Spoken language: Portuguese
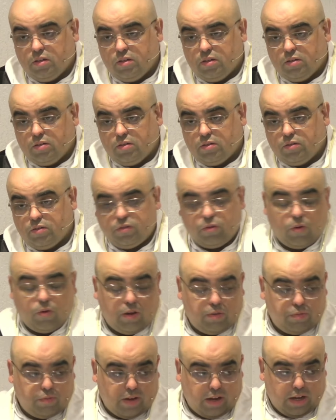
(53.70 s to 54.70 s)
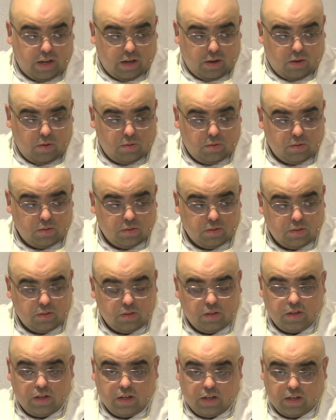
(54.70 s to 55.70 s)
São Rafael
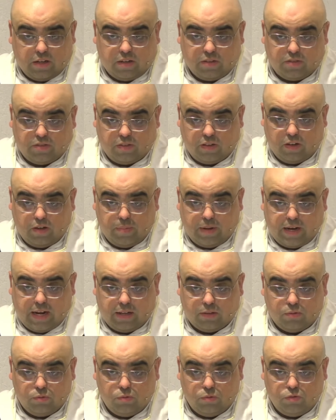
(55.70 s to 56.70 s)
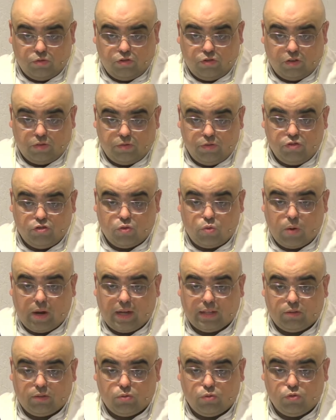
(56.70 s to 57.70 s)
era celebrado no dia
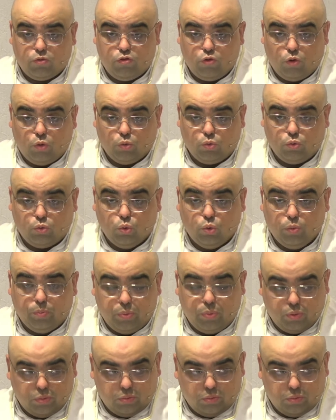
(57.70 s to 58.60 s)
24 de outubro.